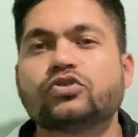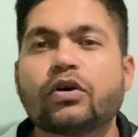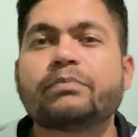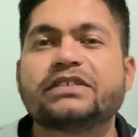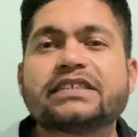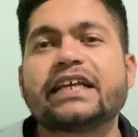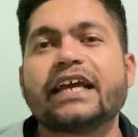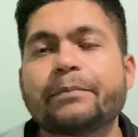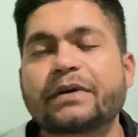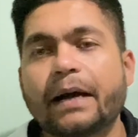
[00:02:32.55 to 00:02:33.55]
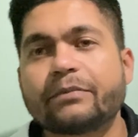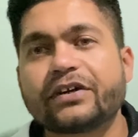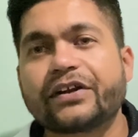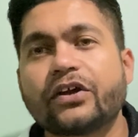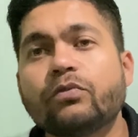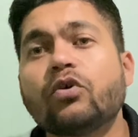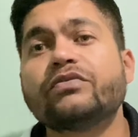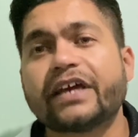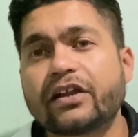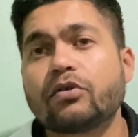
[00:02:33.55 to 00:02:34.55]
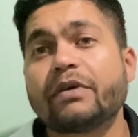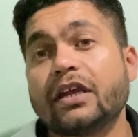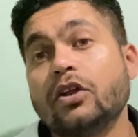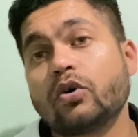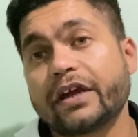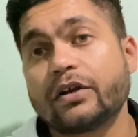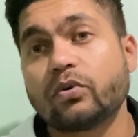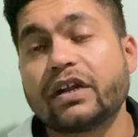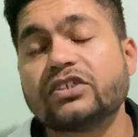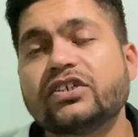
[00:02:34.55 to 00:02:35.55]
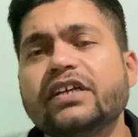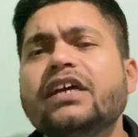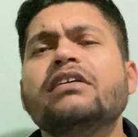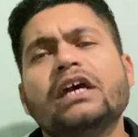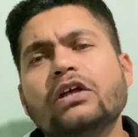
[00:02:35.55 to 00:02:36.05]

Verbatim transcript: जो आप जिसके लिए आप काम कर रहे हो वो ओंटेरियो में ही लोकेट होना चाहिए